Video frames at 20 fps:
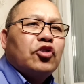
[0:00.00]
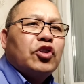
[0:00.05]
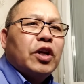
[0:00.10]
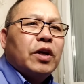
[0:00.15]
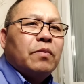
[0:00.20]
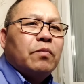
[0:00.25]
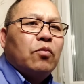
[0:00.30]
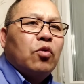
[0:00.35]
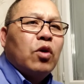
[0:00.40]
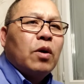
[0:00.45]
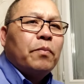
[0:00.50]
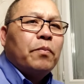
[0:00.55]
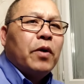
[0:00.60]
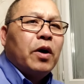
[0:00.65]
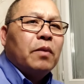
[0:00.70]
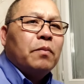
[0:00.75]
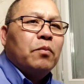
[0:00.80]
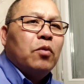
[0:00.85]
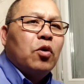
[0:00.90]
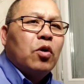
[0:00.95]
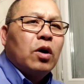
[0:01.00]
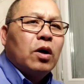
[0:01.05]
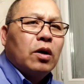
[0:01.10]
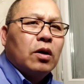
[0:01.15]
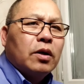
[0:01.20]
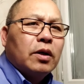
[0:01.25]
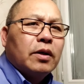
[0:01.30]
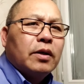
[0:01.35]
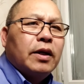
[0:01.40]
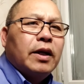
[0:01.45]
chơi mua bao mua
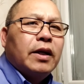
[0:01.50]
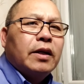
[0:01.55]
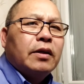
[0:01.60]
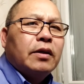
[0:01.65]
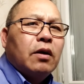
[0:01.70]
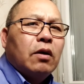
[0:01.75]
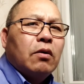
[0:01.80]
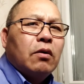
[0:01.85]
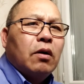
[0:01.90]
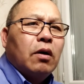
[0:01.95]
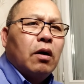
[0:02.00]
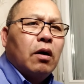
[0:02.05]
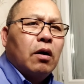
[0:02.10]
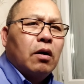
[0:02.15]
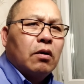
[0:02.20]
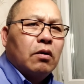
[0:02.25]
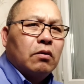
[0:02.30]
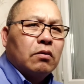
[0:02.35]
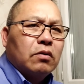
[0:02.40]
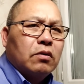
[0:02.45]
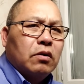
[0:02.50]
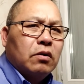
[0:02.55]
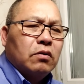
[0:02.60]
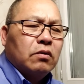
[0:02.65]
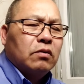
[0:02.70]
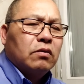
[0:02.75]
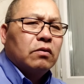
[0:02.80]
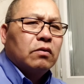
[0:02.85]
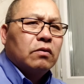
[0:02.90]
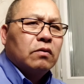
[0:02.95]
đi dạo ở long công
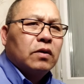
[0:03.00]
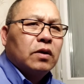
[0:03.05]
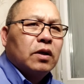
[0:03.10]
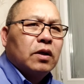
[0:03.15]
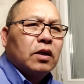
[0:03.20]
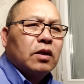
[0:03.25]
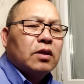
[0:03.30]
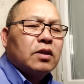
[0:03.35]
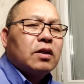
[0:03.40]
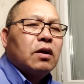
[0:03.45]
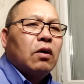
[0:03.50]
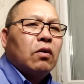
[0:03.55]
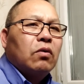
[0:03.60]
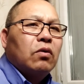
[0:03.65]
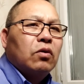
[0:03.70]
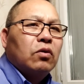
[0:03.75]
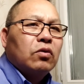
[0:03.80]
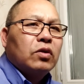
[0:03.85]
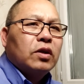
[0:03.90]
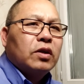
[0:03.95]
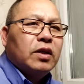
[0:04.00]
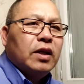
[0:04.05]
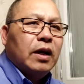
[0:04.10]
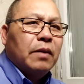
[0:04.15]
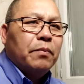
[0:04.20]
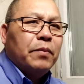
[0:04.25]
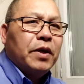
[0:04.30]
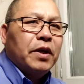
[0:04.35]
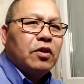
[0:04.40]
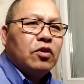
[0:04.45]
tàu lũ thì
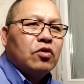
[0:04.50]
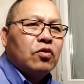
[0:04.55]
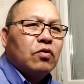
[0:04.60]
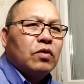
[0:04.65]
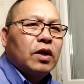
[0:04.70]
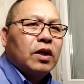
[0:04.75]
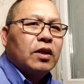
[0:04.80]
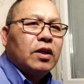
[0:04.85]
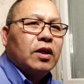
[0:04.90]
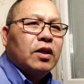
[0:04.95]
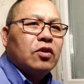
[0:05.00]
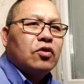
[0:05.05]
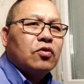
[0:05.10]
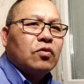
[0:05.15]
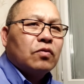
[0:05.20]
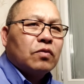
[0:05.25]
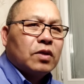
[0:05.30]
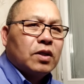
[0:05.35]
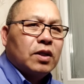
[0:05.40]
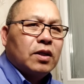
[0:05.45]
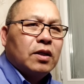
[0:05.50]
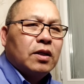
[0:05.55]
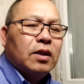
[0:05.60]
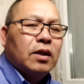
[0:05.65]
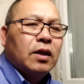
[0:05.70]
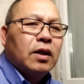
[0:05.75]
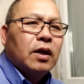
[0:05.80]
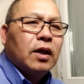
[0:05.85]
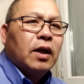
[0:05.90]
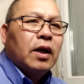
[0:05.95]
theo bên chỗ này theo chỗ
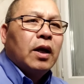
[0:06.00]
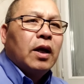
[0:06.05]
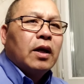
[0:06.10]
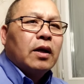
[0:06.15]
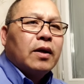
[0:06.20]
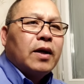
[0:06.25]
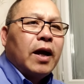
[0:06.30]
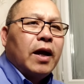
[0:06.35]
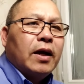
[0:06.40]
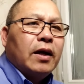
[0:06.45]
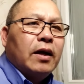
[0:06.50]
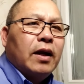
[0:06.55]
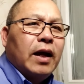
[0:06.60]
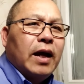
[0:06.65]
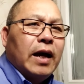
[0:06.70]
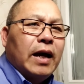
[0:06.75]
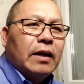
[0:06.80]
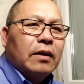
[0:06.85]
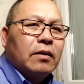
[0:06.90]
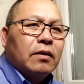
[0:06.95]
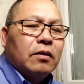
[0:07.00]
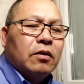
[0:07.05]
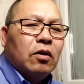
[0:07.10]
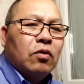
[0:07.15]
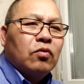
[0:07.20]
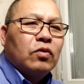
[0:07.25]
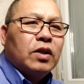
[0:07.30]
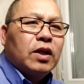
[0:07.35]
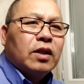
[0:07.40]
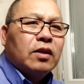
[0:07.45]
khi là giờ
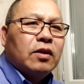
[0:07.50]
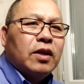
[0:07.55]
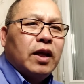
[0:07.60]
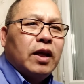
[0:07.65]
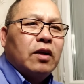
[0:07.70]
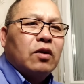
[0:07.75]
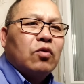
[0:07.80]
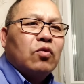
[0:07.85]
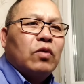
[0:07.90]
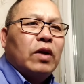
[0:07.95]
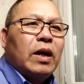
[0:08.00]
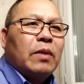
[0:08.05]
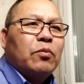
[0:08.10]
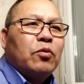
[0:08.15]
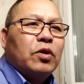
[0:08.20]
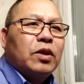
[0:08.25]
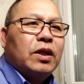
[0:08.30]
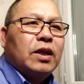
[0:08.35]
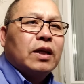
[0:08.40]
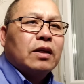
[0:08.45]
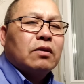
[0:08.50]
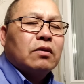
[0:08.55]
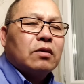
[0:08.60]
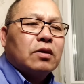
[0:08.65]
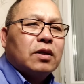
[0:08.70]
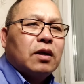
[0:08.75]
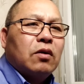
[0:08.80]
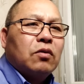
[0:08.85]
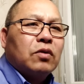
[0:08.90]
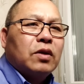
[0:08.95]
lúc tiền tê cũng là mua nhiều cho
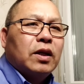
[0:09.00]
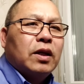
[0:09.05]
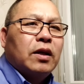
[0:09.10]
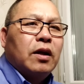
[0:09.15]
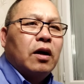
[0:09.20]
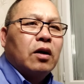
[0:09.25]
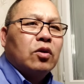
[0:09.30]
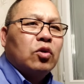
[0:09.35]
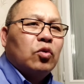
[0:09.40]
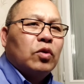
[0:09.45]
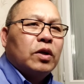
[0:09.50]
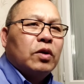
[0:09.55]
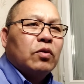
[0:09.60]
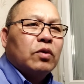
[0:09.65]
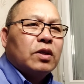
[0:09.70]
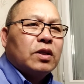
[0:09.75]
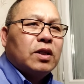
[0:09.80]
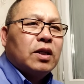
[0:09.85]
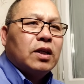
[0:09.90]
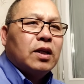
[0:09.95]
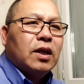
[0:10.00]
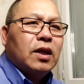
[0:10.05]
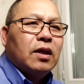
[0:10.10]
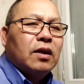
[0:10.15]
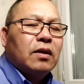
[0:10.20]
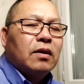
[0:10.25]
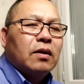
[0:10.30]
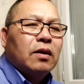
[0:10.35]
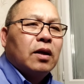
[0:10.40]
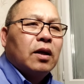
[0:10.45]
tàu chỉ nó thu chỉ
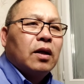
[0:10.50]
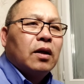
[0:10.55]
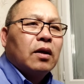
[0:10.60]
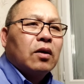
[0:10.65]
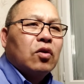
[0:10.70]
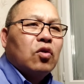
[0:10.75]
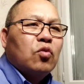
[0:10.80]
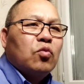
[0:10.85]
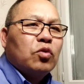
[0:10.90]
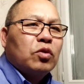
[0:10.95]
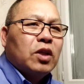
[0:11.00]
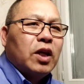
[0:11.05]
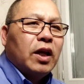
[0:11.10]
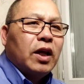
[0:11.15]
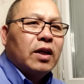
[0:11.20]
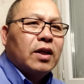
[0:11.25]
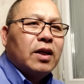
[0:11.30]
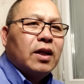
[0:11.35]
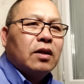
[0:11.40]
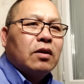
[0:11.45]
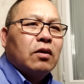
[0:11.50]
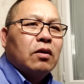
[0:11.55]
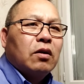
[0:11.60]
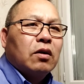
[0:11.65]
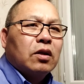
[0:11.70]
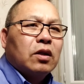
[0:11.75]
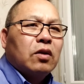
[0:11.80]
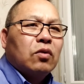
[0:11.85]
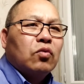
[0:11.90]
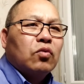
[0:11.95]
chỉ cũng một thể kia được
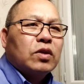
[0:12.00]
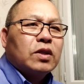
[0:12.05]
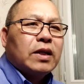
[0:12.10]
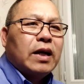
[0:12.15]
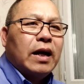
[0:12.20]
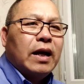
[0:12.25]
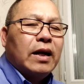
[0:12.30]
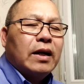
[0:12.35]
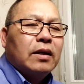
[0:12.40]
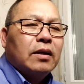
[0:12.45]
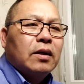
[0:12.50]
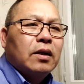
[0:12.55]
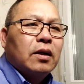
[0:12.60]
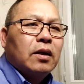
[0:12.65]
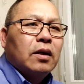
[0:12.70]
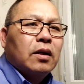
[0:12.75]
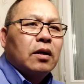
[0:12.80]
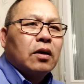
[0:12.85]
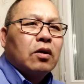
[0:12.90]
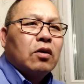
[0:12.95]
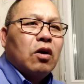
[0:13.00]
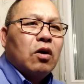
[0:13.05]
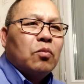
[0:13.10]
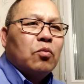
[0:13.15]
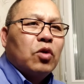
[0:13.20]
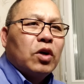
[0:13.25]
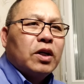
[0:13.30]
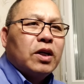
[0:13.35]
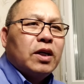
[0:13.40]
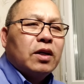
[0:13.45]
lo chỉ cũng
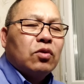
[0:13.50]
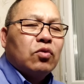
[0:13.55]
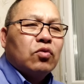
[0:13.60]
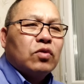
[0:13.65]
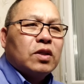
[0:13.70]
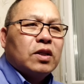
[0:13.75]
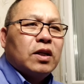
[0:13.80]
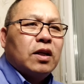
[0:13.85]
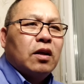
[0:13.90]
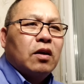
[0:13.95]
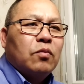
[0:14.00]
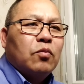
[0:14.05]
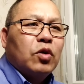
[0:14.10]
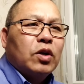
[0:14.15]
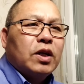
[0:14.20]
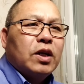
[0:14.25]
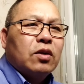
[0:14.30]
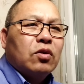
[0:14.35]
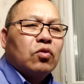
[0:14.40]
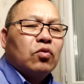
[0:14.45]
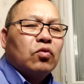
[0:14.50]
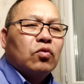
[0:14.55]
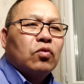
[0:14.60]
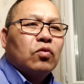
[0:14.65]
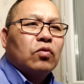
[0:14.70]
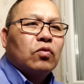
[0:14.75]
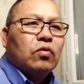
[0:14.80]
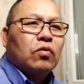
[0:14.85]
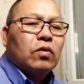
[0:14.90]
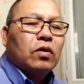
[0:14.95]
còn mua kia tụ chỉ là mua kia
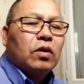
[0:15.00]
tụ